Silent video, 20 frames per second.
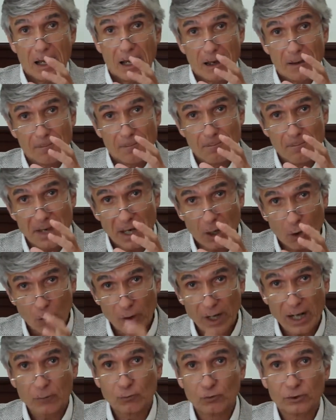
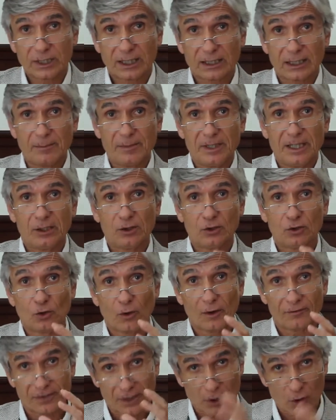mejorar un
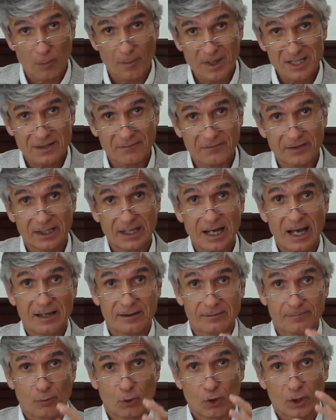tratamiento, hacerlo más
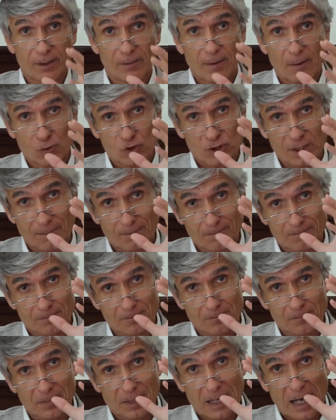eficaz, porque vamos a,
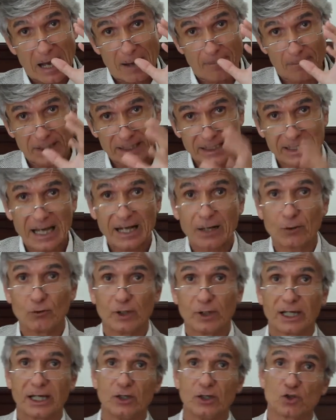aplicarlo
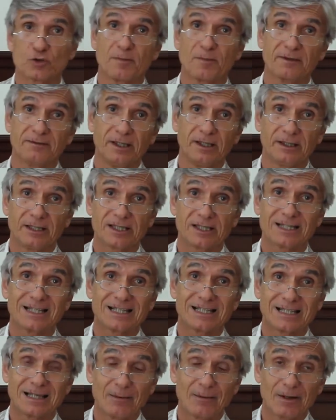en aquellos pacientes que
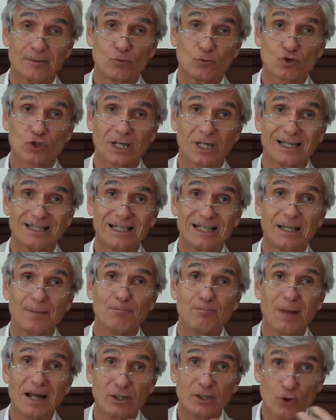sabemos que tienen
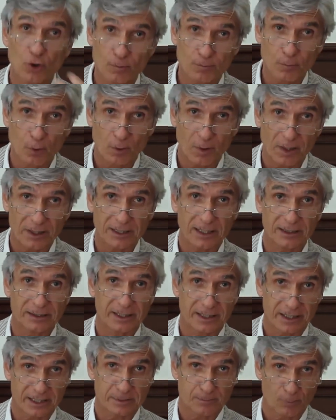mayor probabilidad
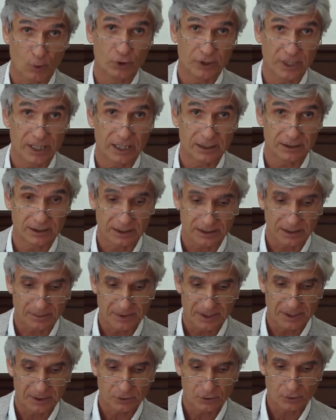de responder al
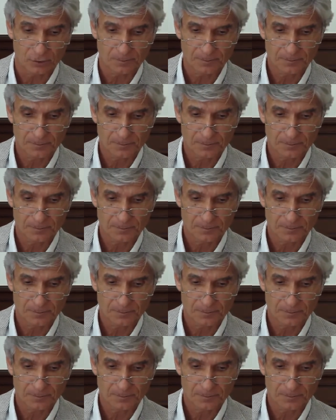tratamiento.